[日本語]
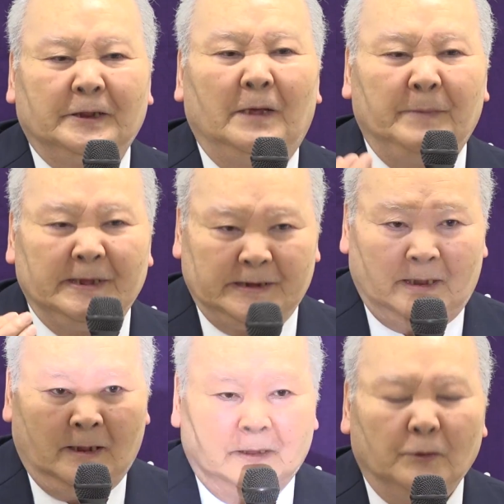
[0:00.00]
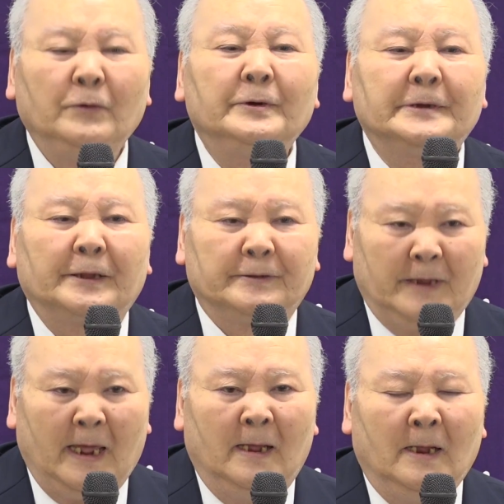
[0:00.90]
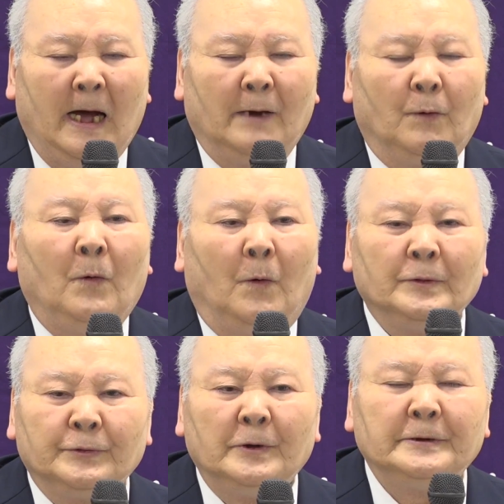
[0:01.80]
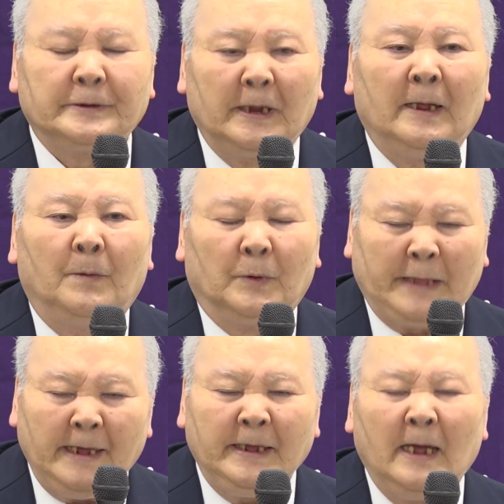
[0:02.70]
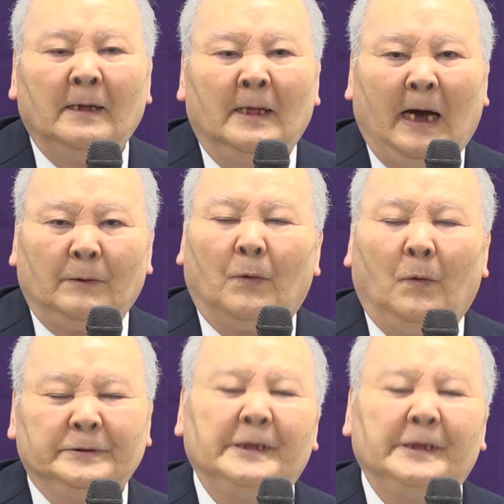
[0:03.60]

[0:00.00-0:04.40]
世名人というふうにですね、あの本当にですねもう大変あのこう